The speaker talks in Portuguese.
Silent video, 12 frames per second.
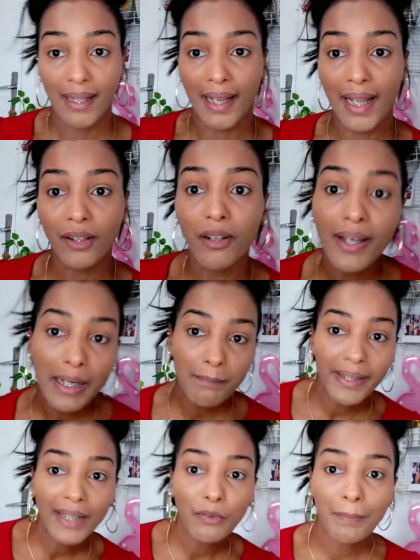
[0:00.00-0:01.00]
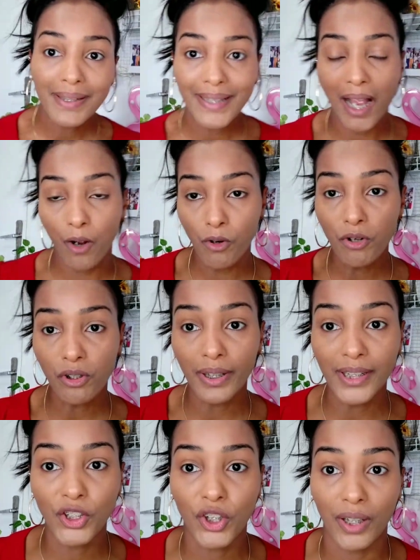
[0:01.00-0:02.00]
Agora, amiga, eu vou passar o
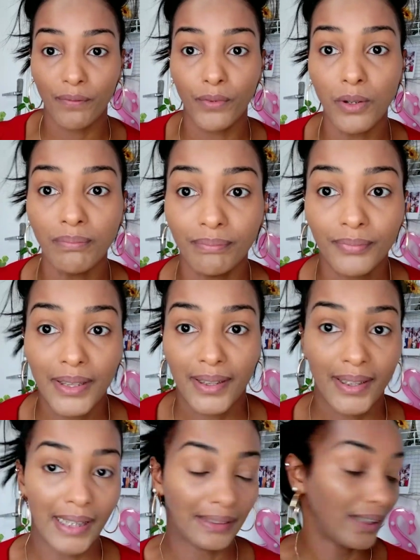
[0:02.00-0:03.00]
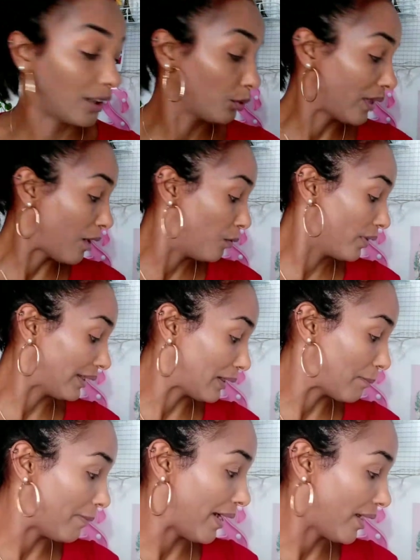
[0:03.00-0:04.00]
corretivo que é da Natura Una
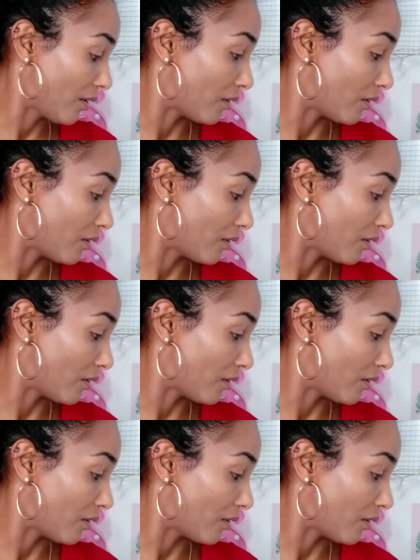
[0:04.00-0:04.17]
também,